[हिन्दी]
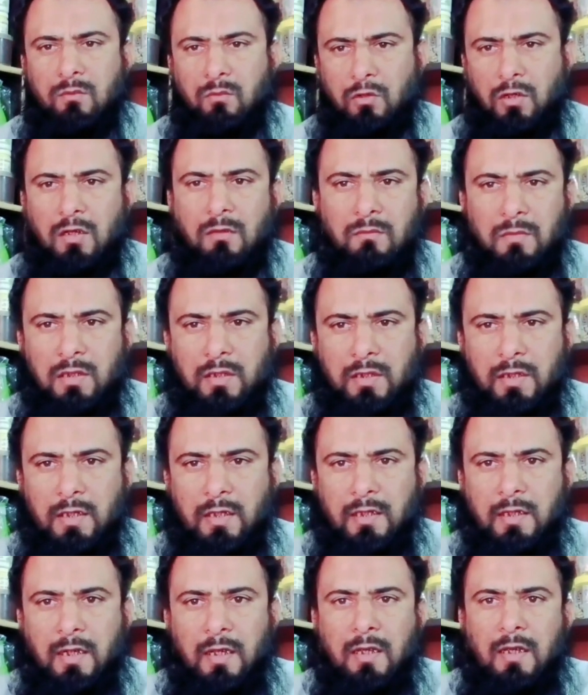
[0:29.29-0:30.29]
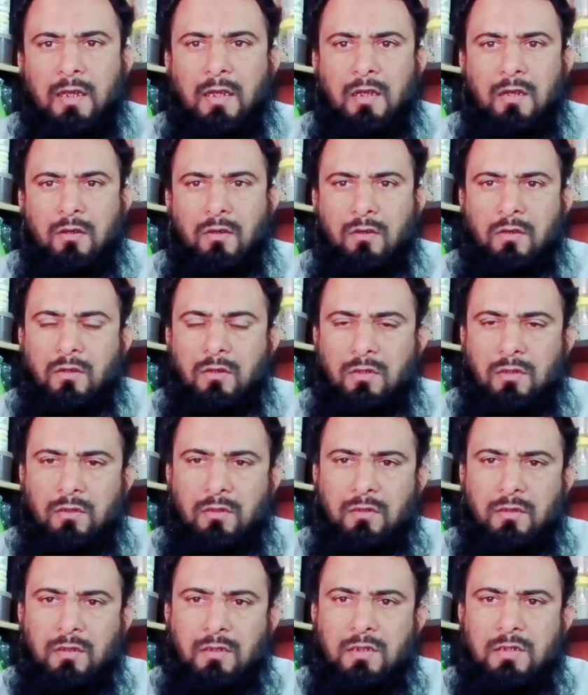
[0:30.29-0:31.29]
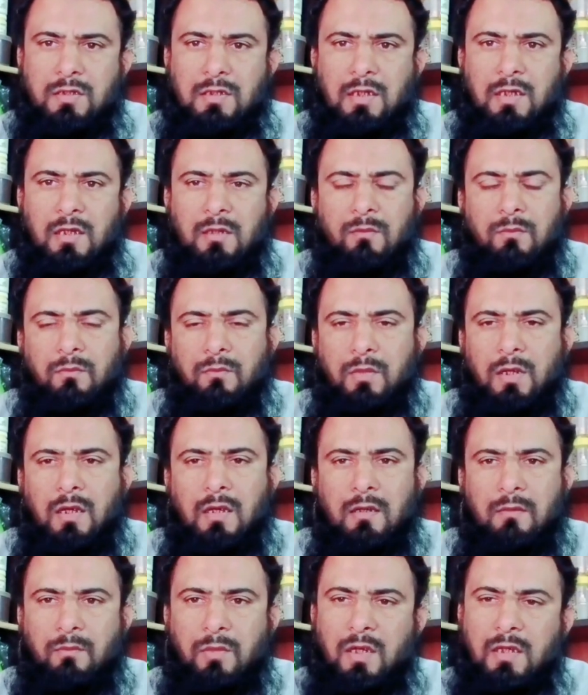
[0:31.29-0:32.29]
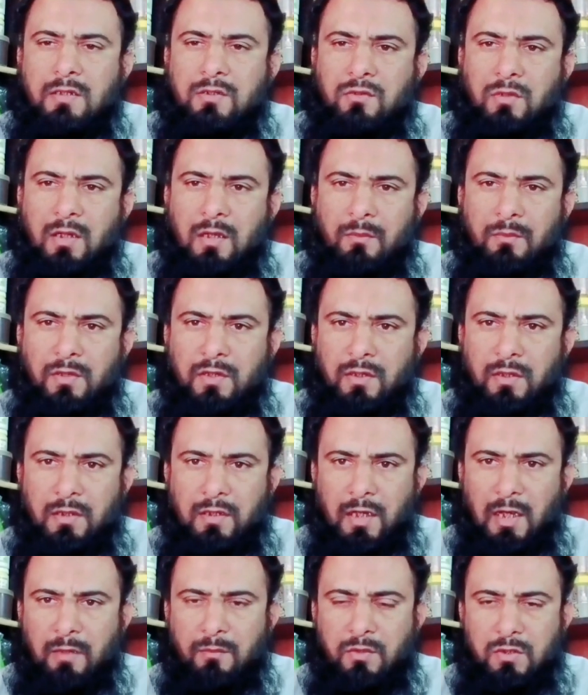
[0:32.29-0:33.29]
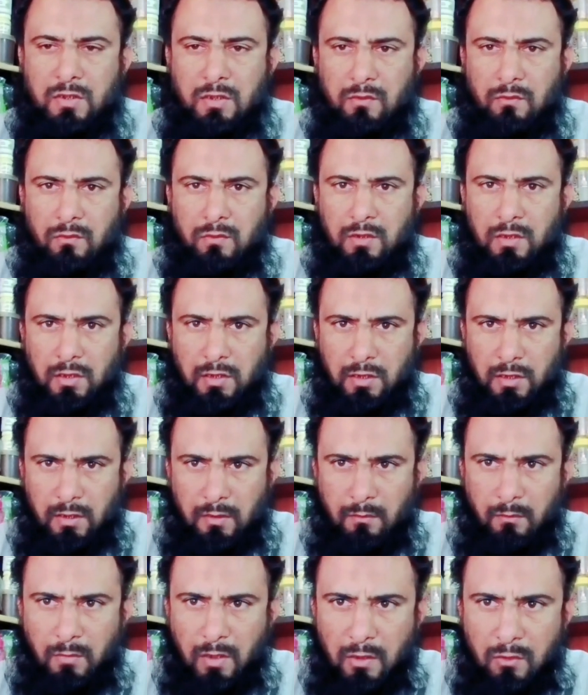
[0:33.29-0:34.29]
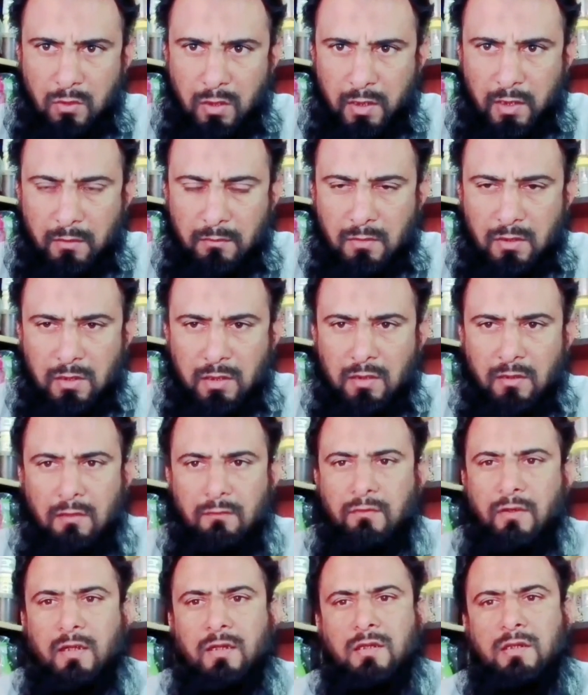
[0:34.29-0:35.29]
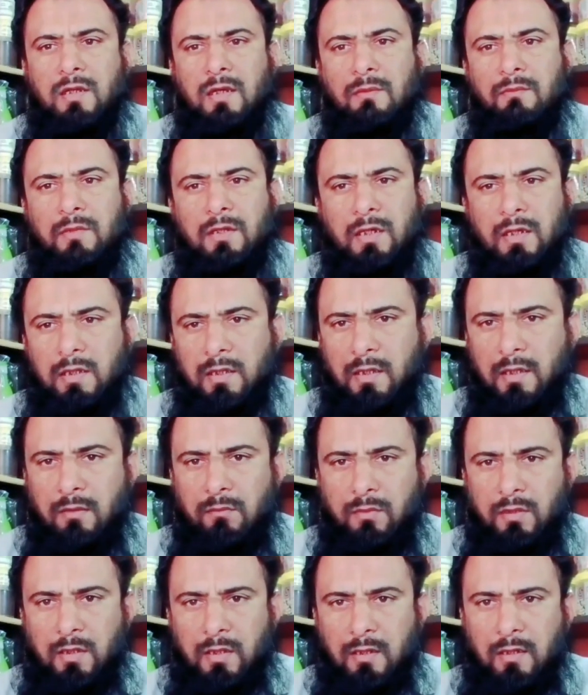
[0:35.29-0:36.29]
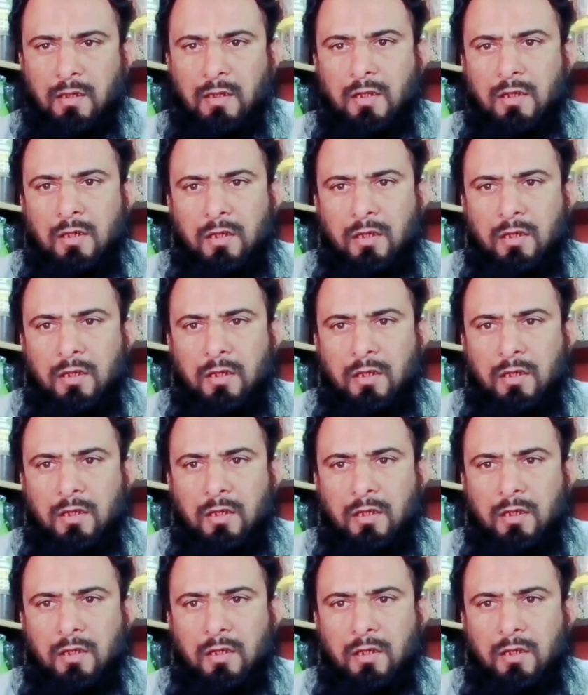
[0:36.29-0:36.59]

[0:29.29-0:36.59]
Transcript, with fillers: मुकम्मल देखना है और इसकी बा, बात जो है अपनी राय भी ज़रूर देनी है मैं हूँ हकीम मतीन किफ़ायती आप देख रहे हैं मेरा